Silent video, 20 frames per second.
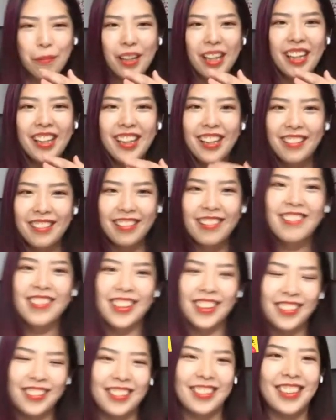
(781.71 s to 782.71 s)
思われる
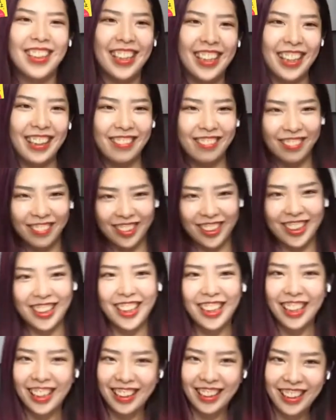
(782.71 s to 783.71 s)
ような服が結構好
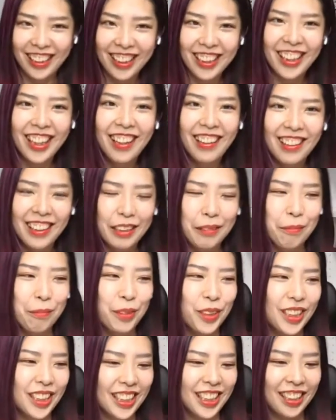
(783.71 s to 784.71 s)
きだから、あの、
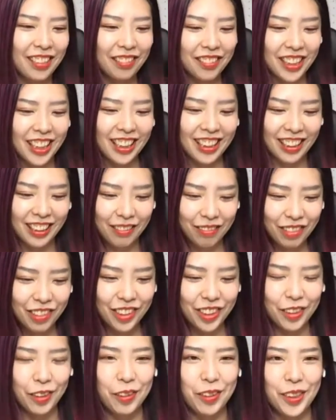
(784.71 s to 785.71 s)
モスキンの中で
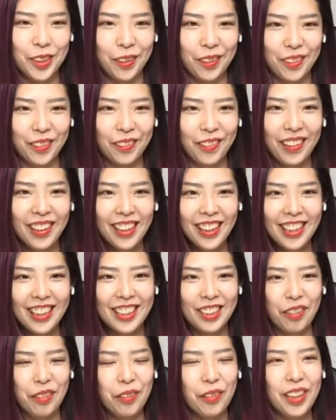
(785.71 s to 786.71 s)
も、それちょっと、
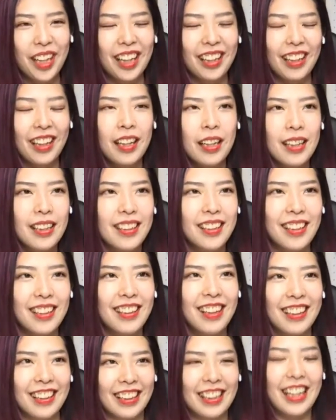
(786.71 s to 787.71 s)
ちょっとなんか、
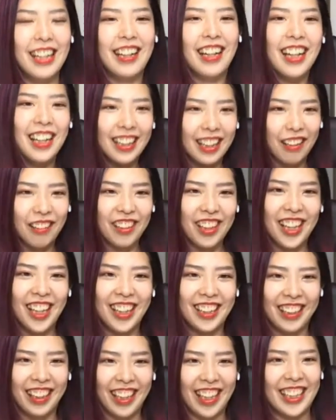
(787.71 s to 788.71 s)
なんかでかい顔が
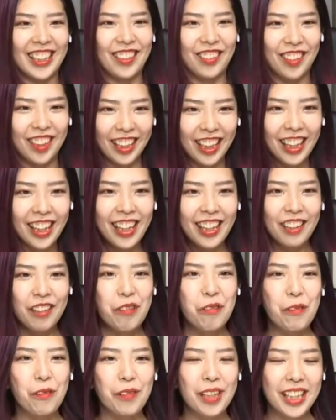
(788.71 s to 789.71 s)
入ってるやつとかね、
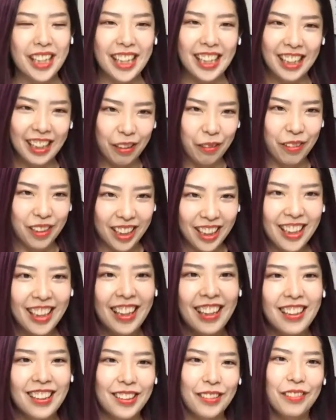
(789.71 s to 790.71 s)
ロゴは金とか
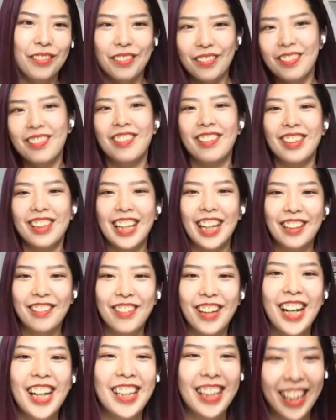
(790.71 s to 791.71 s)
ね、そういうのを、あ
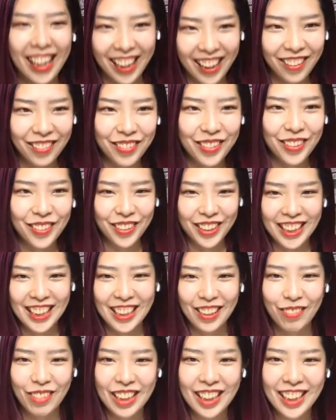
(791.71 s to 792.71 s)
の、あえて選ぶように
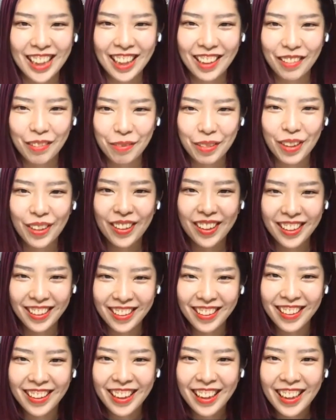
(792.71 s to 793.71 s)
してますけれども、
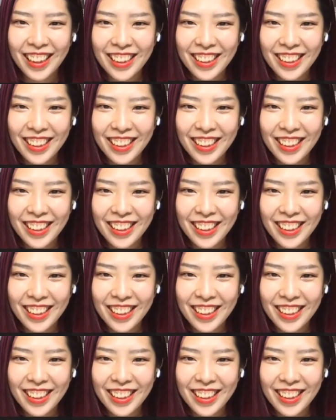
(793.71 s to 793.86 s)
うん。